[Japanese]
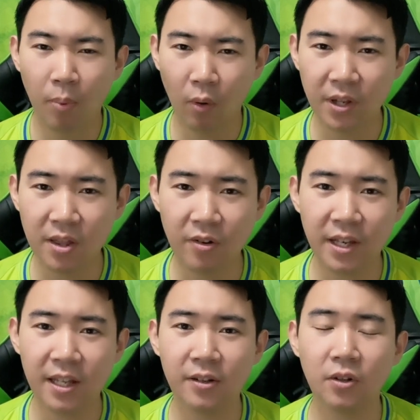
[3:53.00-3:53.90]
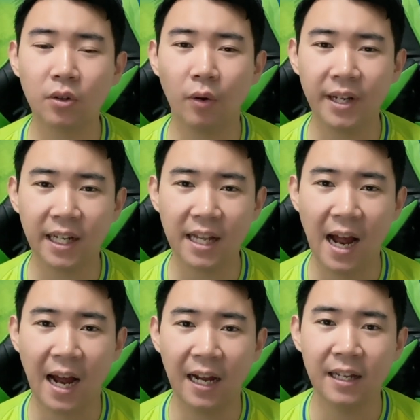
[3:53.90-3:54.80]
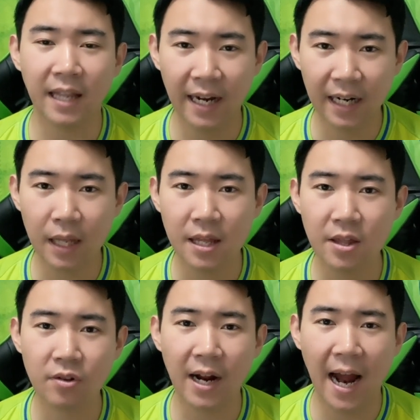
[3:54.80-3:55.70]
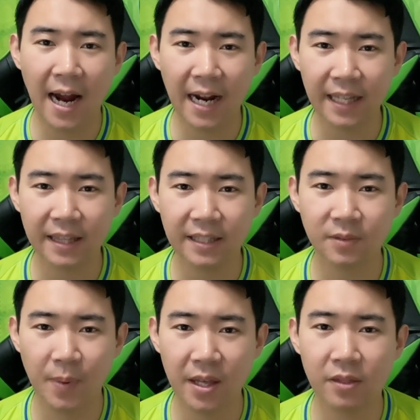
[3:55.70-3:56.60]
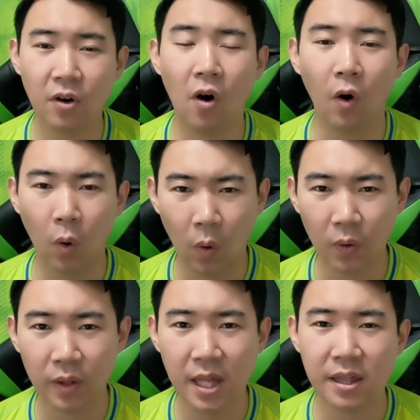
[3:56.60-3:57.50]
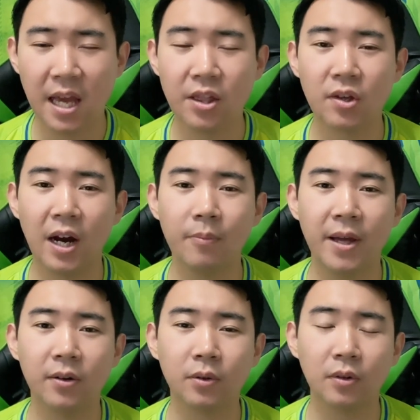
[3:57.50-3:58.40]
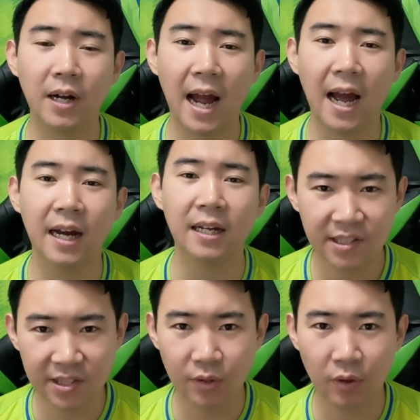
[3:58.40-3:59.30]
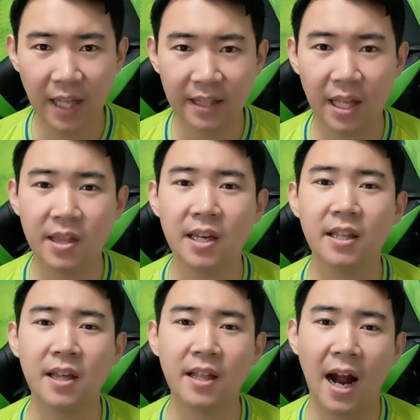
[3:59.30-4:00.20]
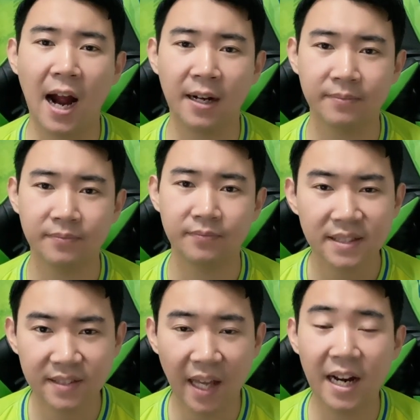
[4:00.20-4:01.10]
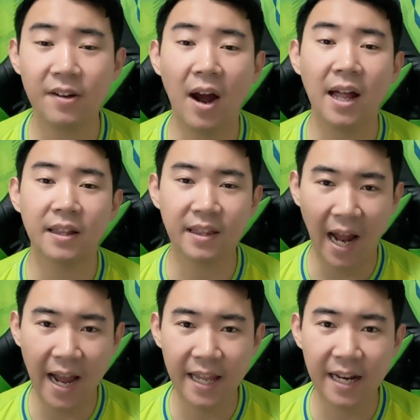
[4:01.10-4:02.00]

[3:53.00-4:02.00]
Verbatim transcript: ポジショニングの取り方、田中選手が上がったスペースを小野瀬選手が埋めることが必要だったシーンでした。さらにはダ